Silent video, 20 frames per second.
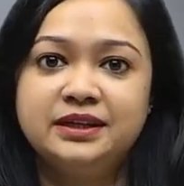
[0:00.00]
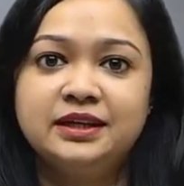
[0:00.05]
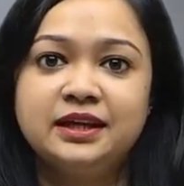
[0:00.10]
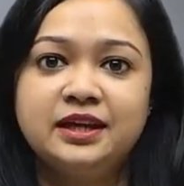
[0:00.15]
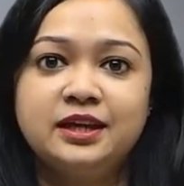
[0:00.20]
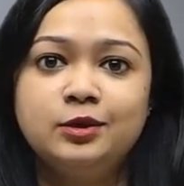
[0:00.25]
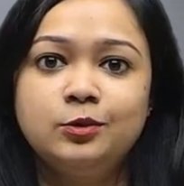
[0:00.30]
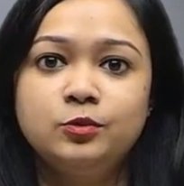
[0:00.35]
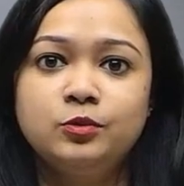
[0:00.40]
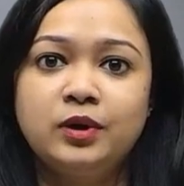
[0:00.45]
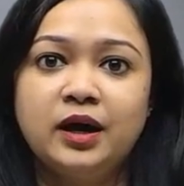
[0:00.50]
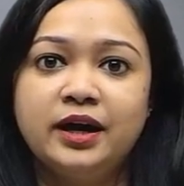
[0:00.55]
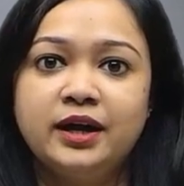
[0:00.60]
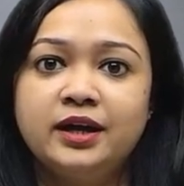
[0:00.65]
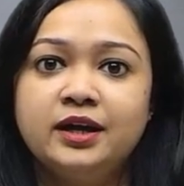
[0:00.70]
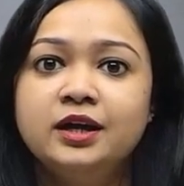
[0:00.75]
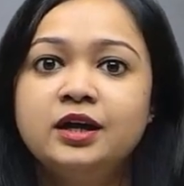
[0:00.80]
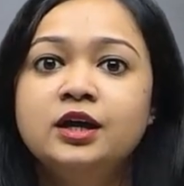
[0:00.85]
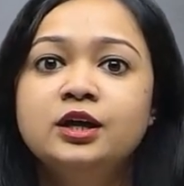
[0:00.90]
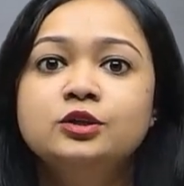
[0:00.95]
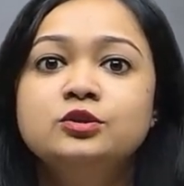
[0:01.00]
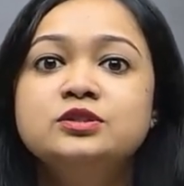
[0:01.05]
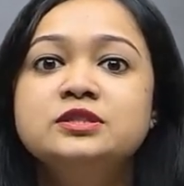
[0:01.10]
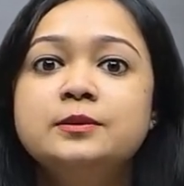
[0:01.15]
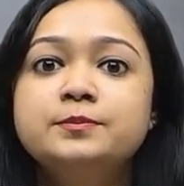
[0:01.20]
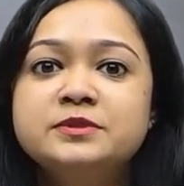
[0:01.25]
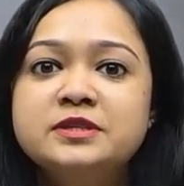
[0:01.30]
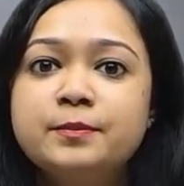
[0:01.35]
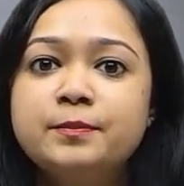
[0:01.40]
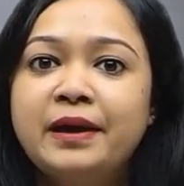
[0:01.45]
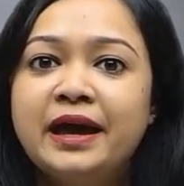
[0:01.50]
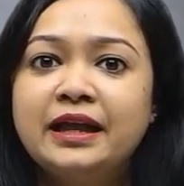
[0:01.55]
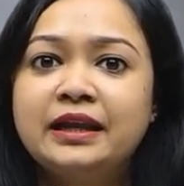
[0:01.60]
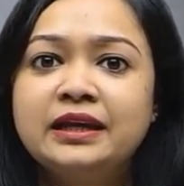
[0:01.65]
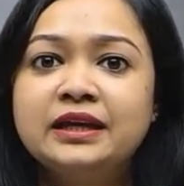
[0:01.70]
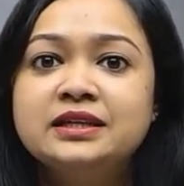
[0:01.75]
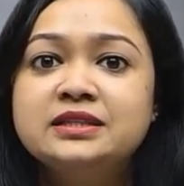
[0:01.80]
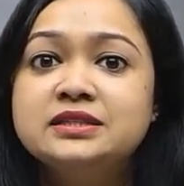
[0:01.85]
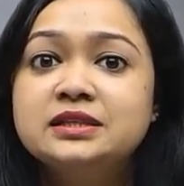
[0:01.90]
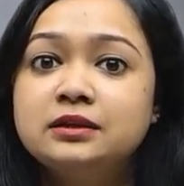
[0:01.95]
नहीं हुआ है तो सबसे
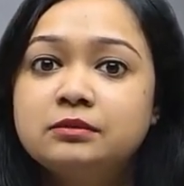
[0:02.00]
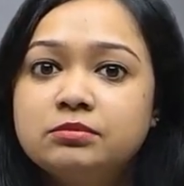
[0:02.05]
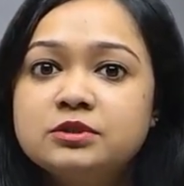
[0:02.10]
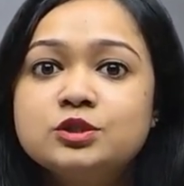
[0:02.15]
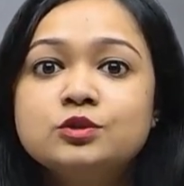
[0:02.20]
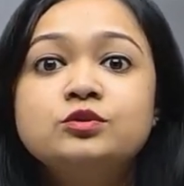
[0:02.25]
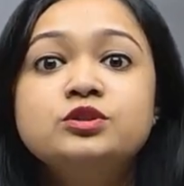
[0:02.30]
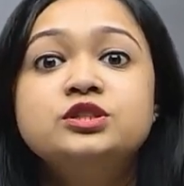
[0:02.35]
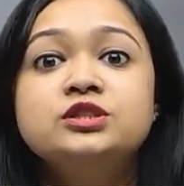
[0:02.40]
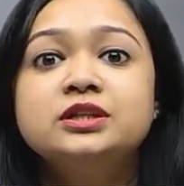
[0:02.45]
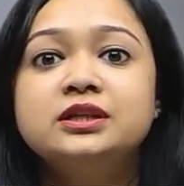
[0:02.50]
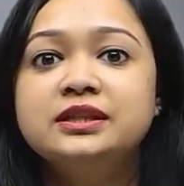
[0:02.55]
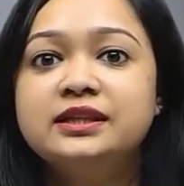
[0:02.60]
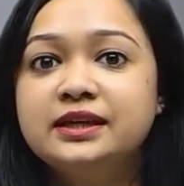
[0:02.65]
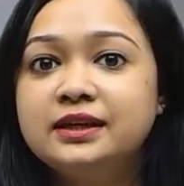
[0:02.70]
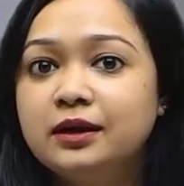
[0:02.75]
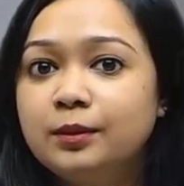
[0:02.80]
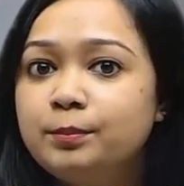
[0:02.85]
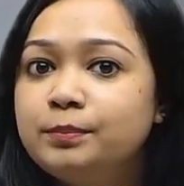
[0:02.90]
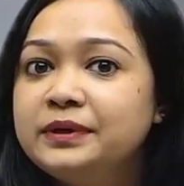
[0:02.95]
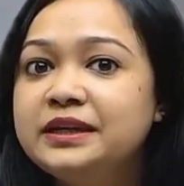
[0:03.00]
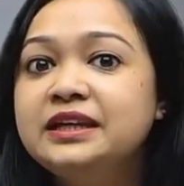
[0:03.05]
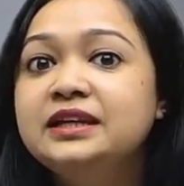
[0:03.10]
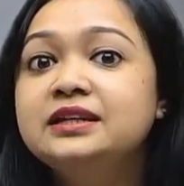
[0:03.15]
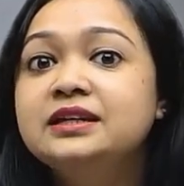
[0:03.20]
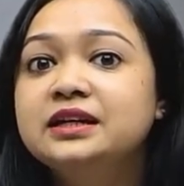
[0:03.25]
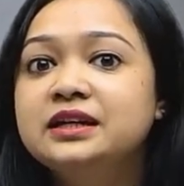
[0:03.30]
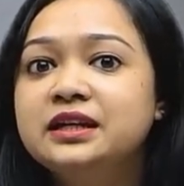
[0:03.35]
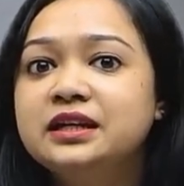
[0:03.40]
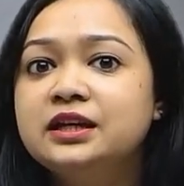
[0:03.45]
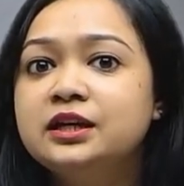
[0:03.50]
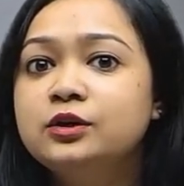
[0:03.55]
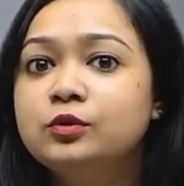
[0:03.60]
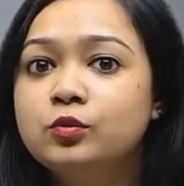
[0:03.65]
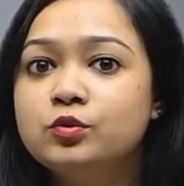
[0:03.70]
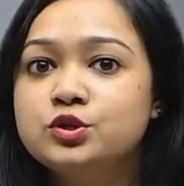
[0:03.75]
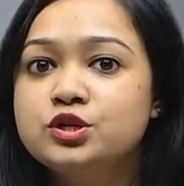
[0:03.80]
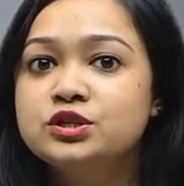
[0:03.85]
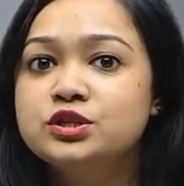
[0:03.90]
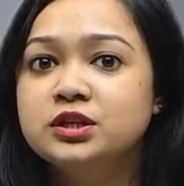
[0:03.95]
पहले सिलेबस को जल्दी कंप्लीट करने की
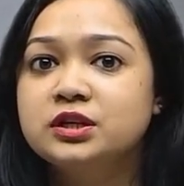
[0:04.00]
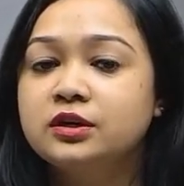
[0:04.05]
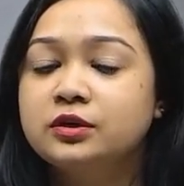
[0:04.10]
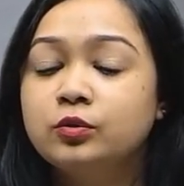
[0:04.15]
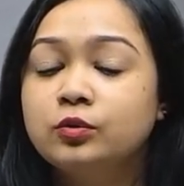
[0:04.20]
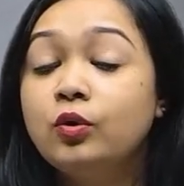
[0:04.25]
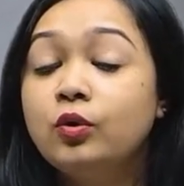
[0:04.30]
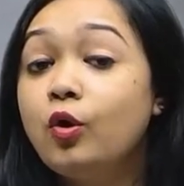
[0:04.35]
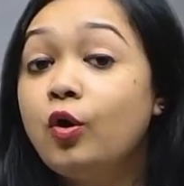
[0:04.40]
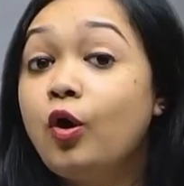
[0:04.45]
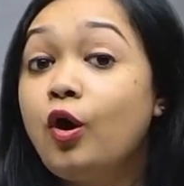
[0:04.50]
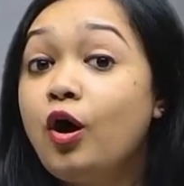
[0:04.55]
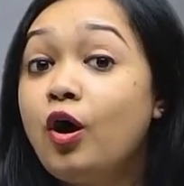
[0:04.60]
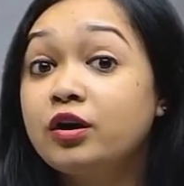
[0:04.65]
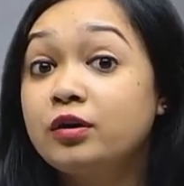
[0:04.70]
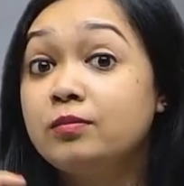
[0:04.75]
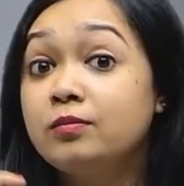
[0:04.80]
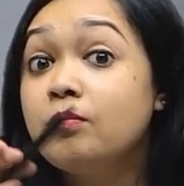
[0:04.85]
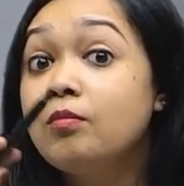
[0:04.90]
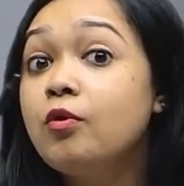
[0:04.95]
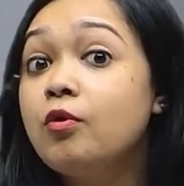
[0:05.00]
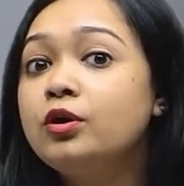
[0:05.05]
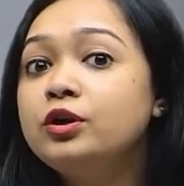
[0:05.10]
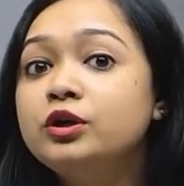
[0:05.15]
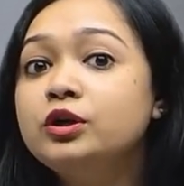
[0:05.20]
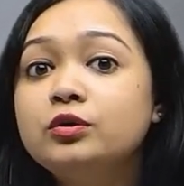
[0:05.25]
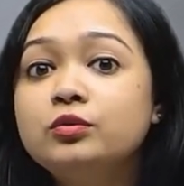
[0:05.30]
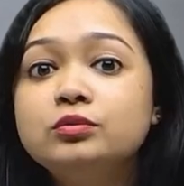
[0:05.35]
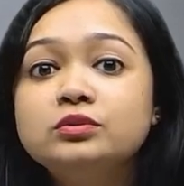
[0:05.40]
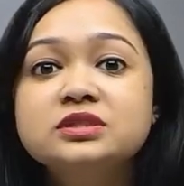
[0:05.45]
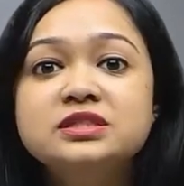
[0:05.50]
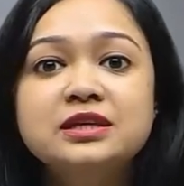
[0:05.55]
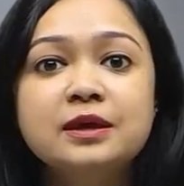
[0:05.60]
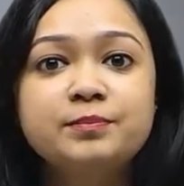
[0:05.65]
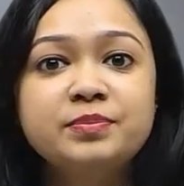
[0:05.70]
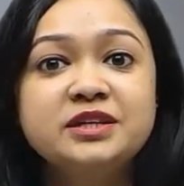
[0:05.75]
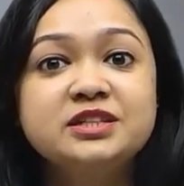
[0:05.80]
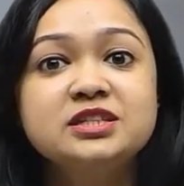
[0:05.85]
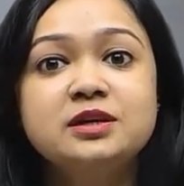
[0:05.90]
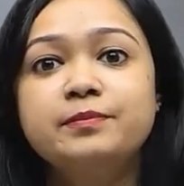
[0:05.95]
कोशिश करो और मॉड्यूल्स के
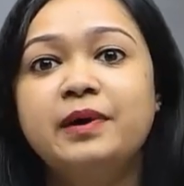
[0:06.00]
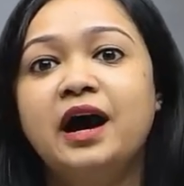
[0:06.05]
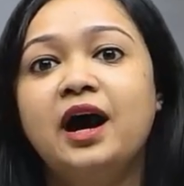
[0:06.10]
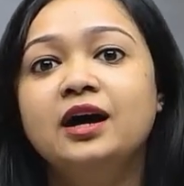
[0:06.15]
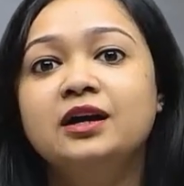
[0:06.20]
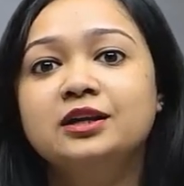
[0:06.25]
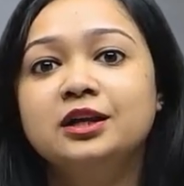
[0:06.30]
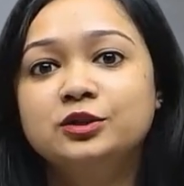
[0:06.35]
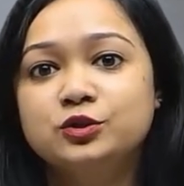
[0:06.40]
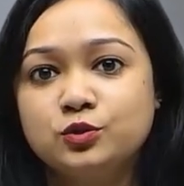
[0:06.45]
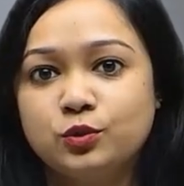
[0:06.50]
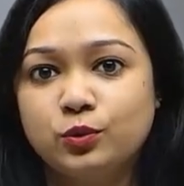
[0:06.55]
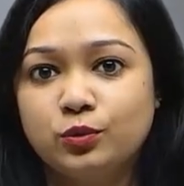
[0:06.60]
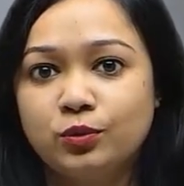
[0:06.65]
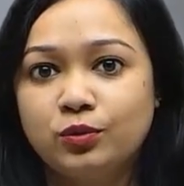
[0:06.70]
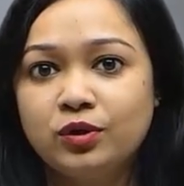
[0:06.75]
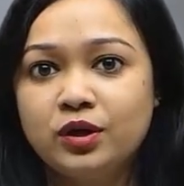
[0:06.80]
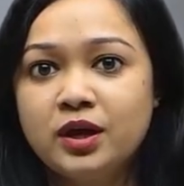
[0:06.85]
पीछे भागना छोड़ो